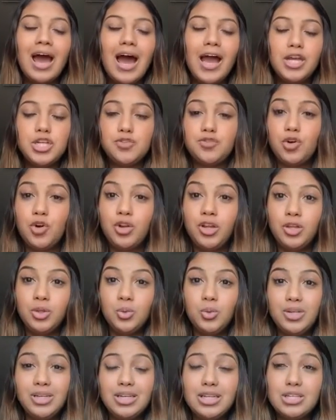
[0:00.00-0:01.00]
A gente ficou
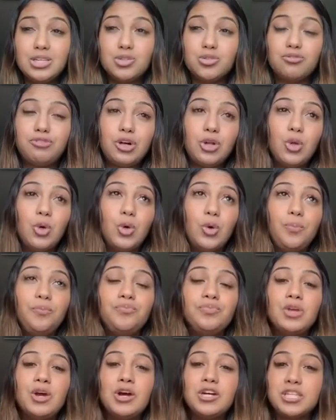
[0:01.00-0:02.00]
lendo isso, falou
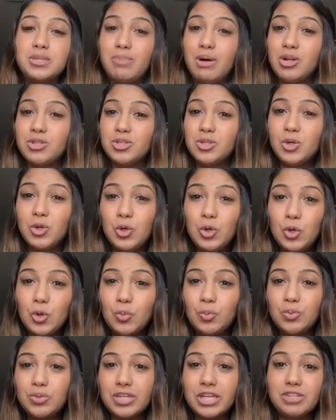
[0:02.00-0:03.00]
trabalhos em
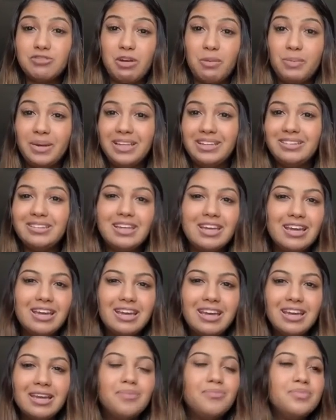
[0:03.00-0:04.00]
grupos, que a gente vai
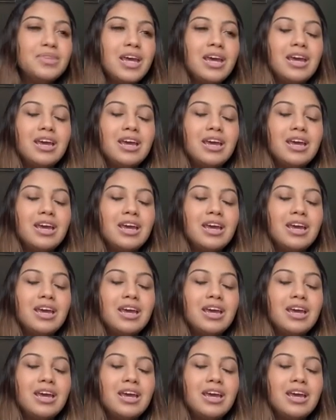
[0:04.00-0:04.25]
aprender,